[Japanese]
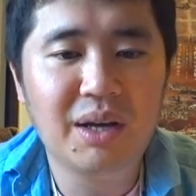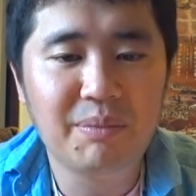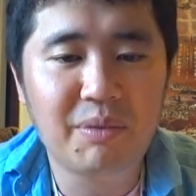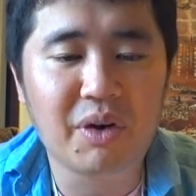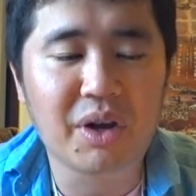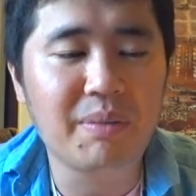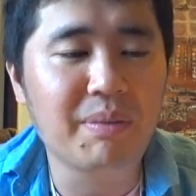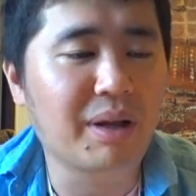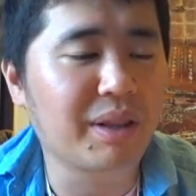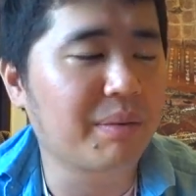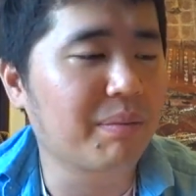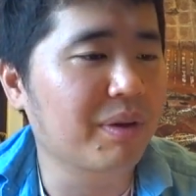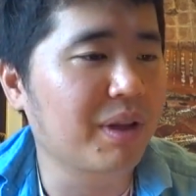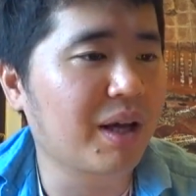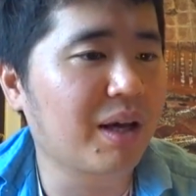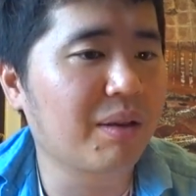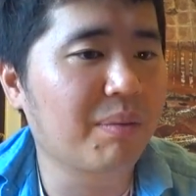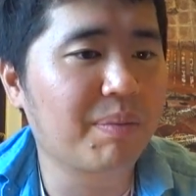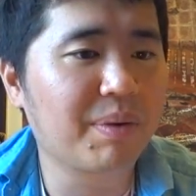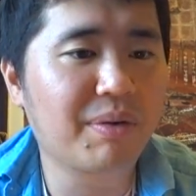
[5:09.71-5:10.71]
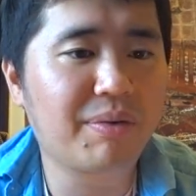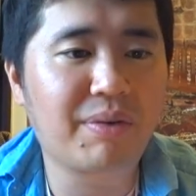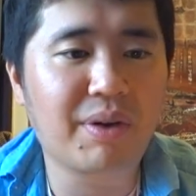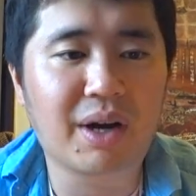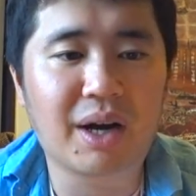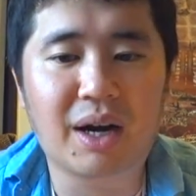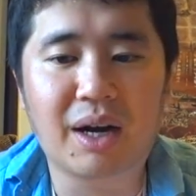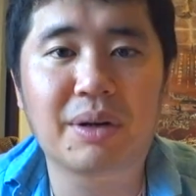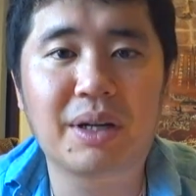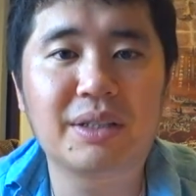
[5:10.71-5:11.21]
もう今でもね、あのビュッフェ
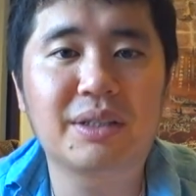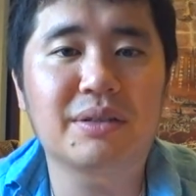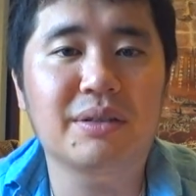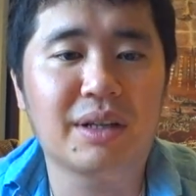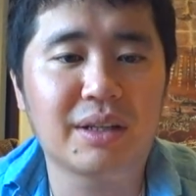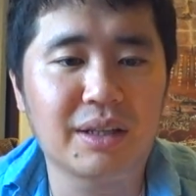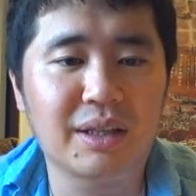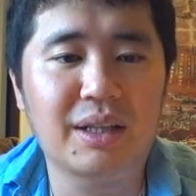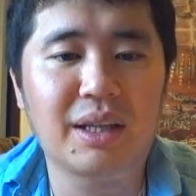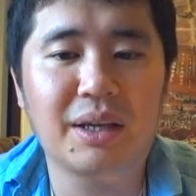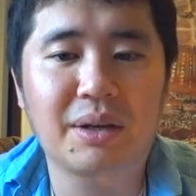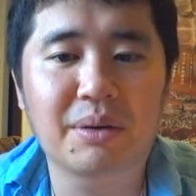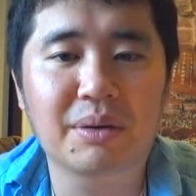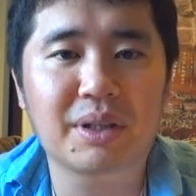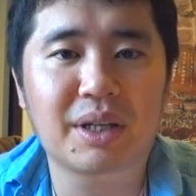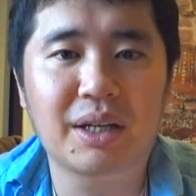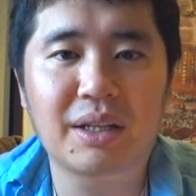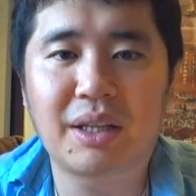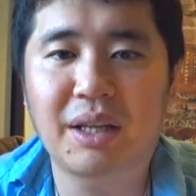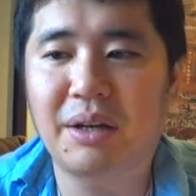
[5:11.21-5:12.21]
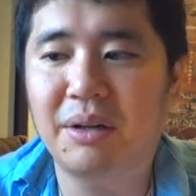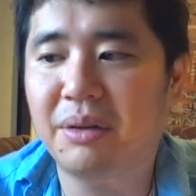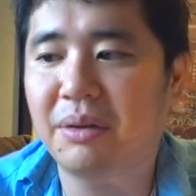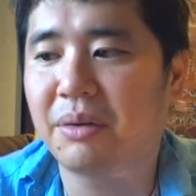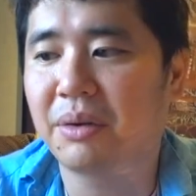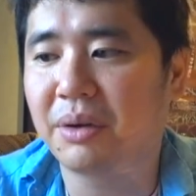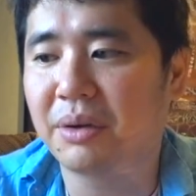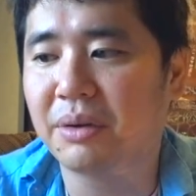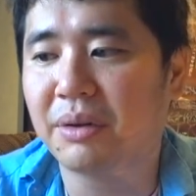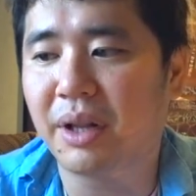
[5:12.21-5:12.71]
がレストランで提供されている
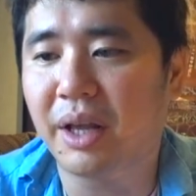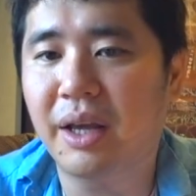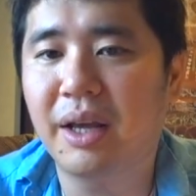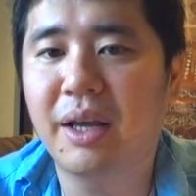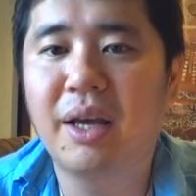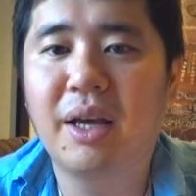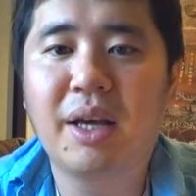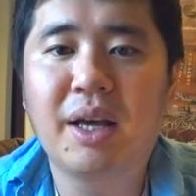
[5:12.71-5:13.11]
というね、